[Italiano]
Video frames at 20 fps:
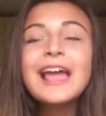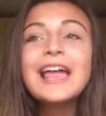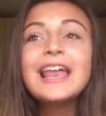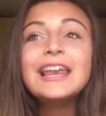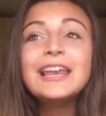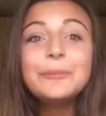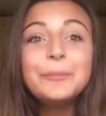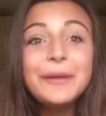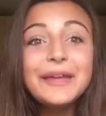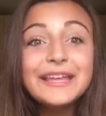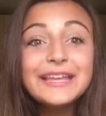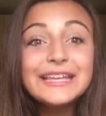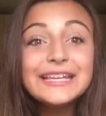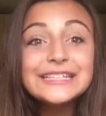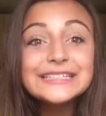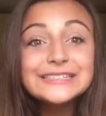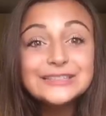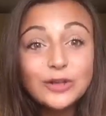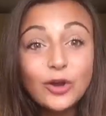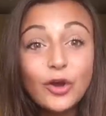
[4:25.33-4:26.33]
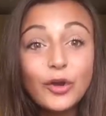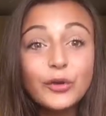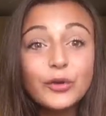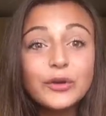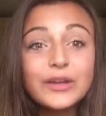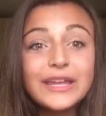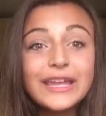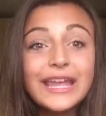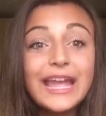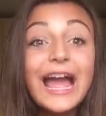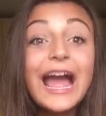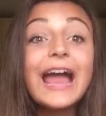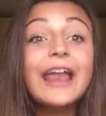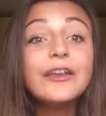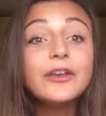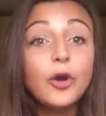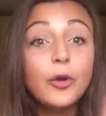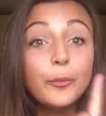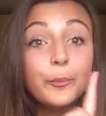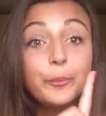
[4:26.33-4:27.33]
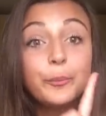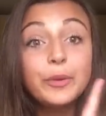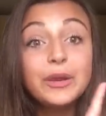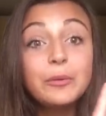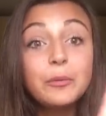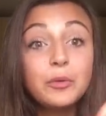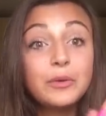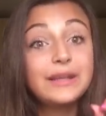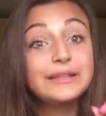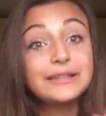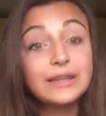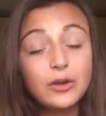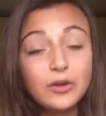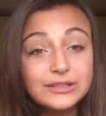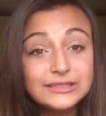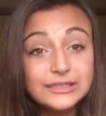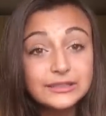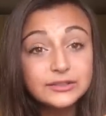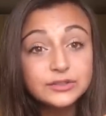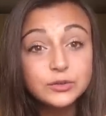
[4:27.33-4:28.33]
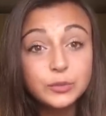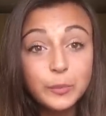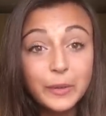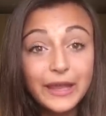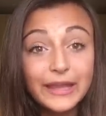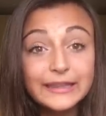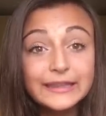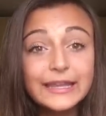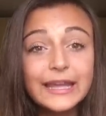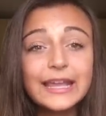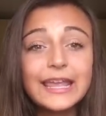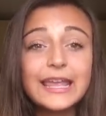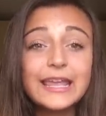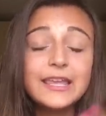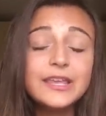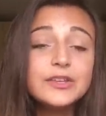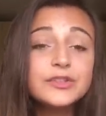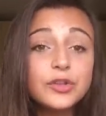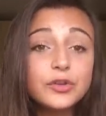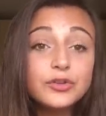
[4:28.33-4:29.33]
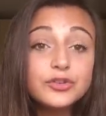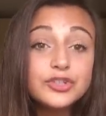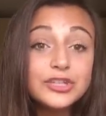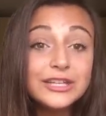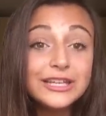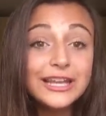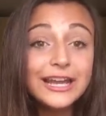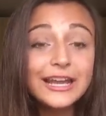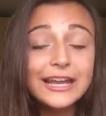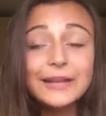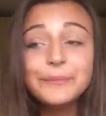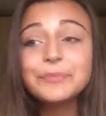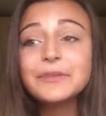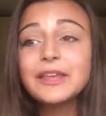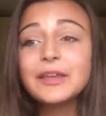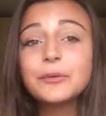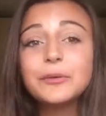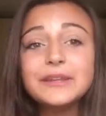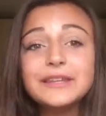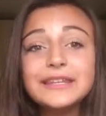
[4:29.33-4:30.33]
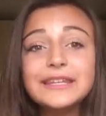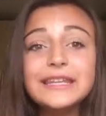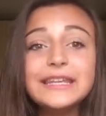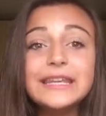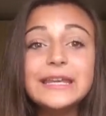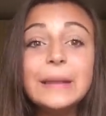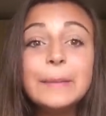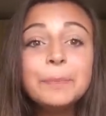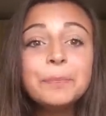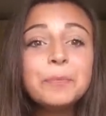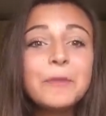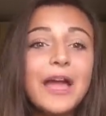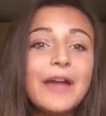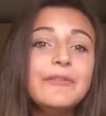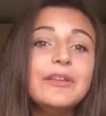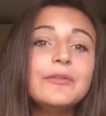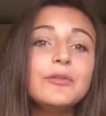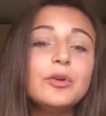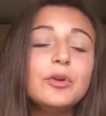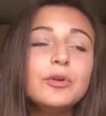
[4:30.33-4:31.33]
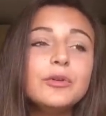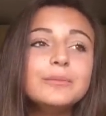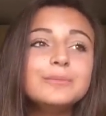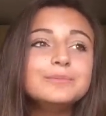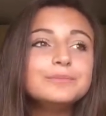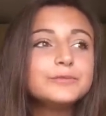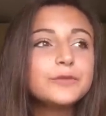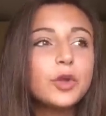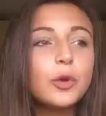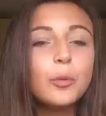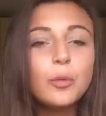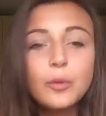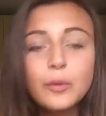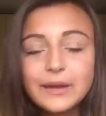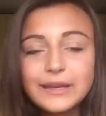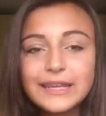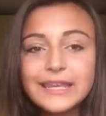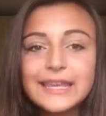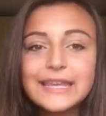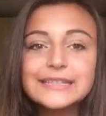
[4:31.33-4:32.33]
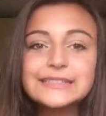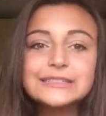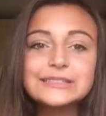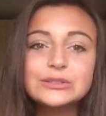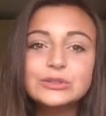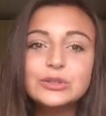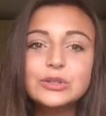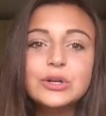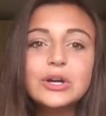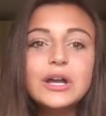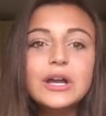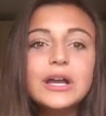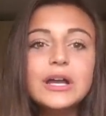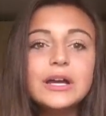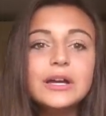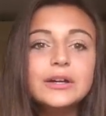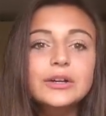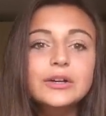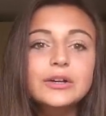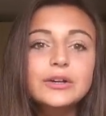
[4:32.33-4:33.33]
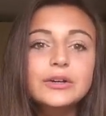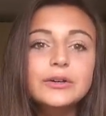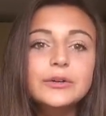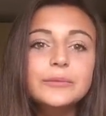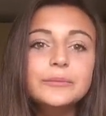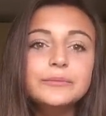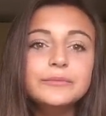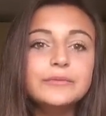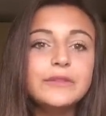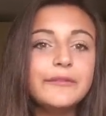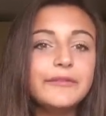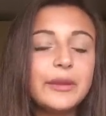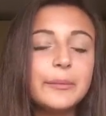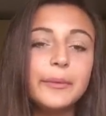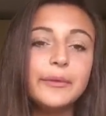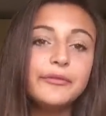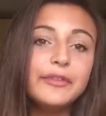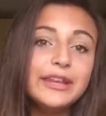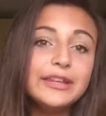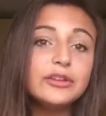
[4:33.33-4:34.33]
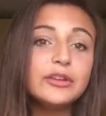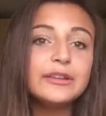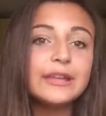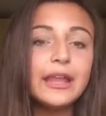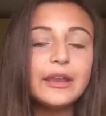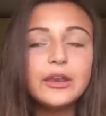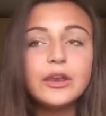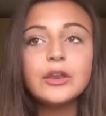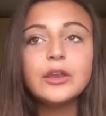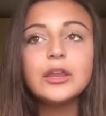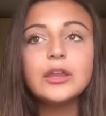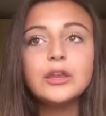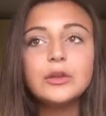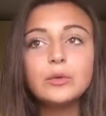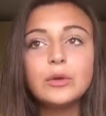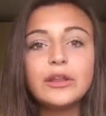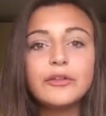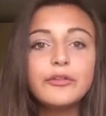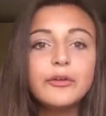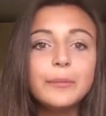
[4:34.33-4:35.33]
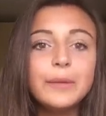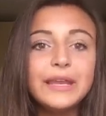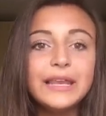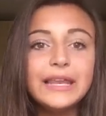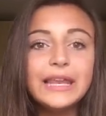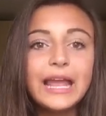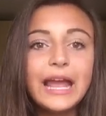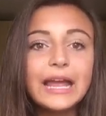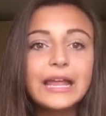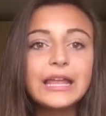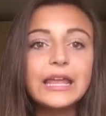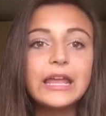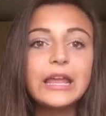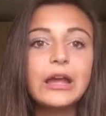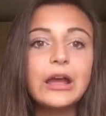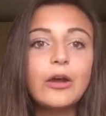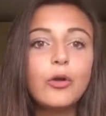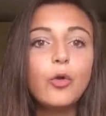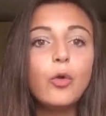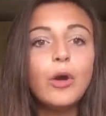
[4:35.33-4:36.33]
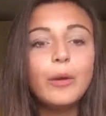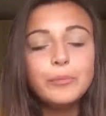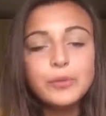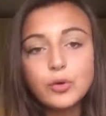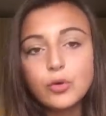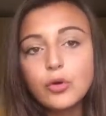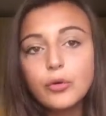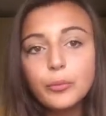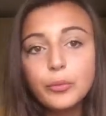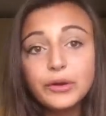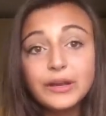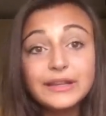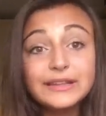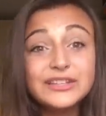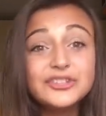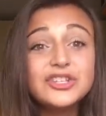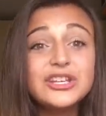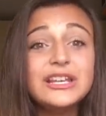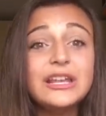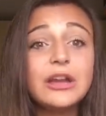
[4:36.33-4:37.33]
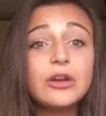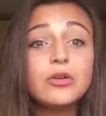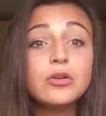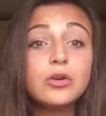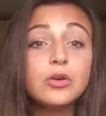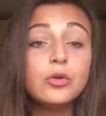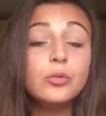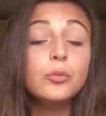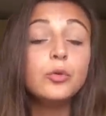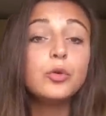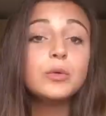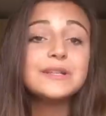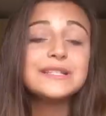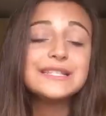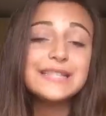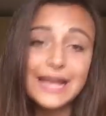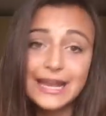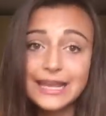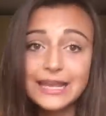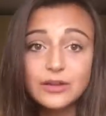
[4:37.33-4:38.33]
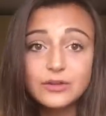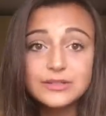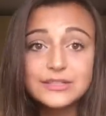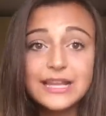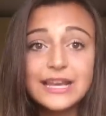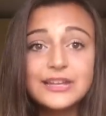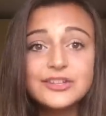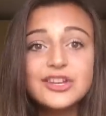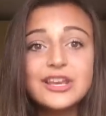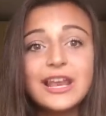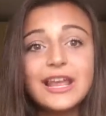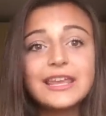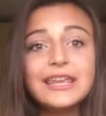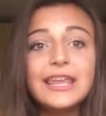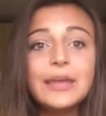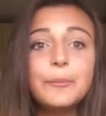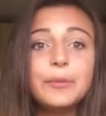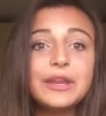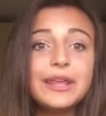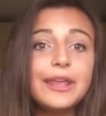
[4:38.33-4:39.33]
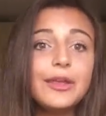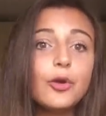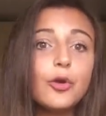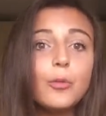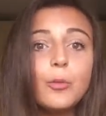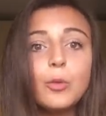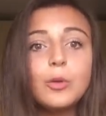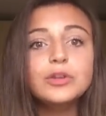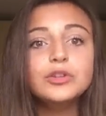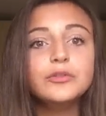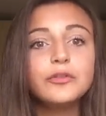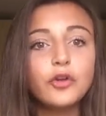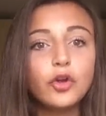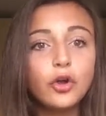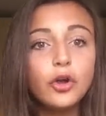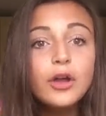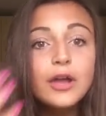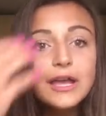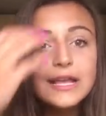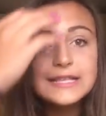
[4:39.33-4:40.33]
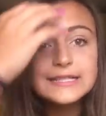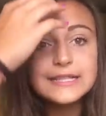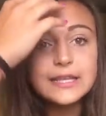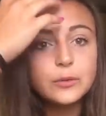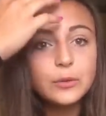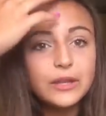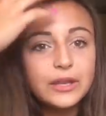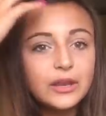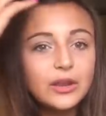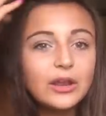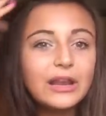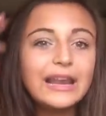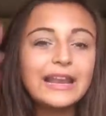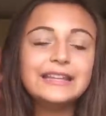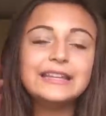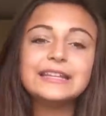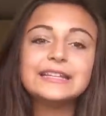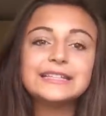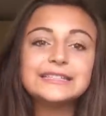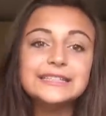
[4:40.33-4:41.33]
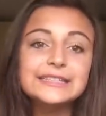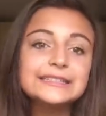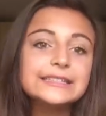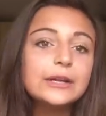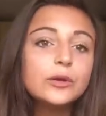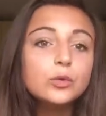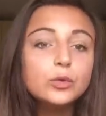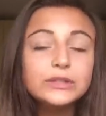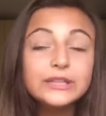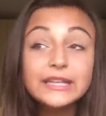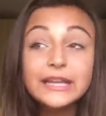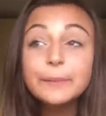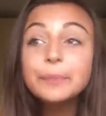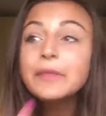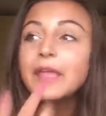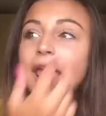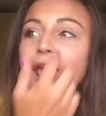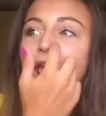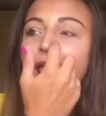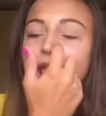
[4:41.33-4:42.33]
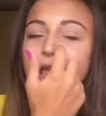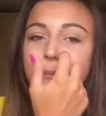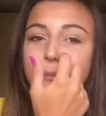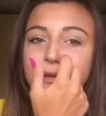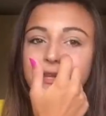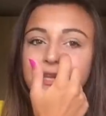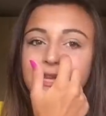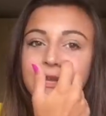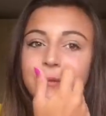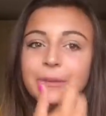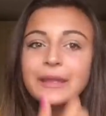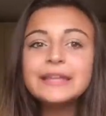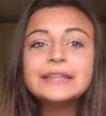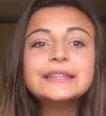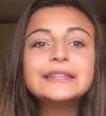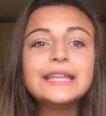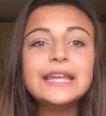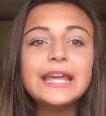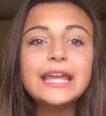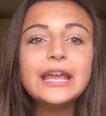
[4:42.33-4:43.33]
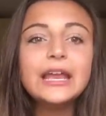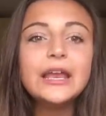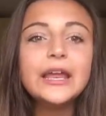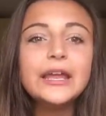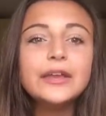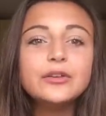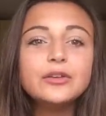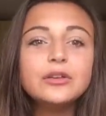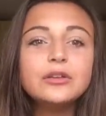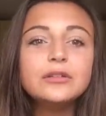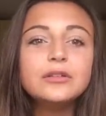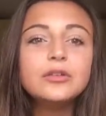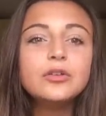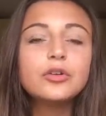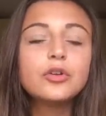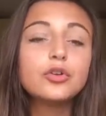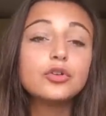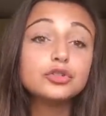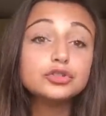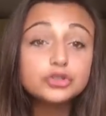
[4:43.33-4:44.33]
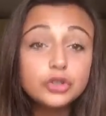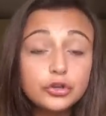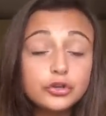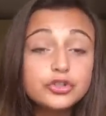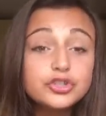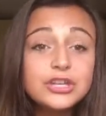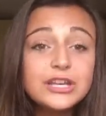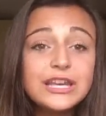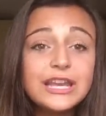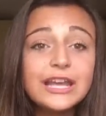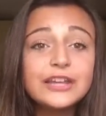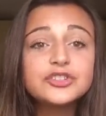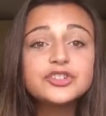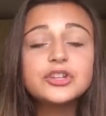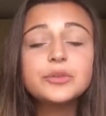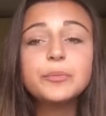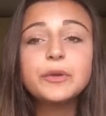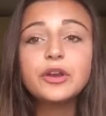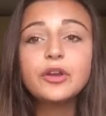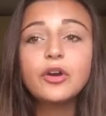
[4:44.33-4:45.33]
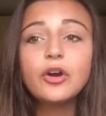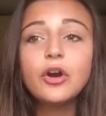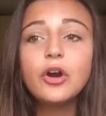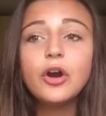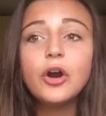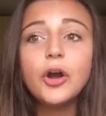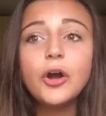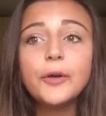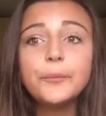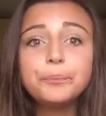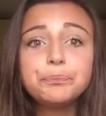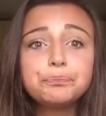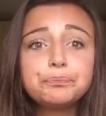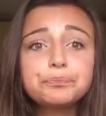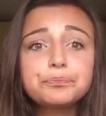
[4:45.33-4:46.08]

Le pecche sono che, ah no, prima un'altra cosa stupenda, che io sono celiaca e quindi avevo comunque richiesto, um, avrei preferito andare in una famiglia che o abbia un componente celiaco o comunque sa che cos'è la celiachia perché io comunque dovrò seguire la dieta senza glutine e praticamente mhmm, loro non sono celiaci però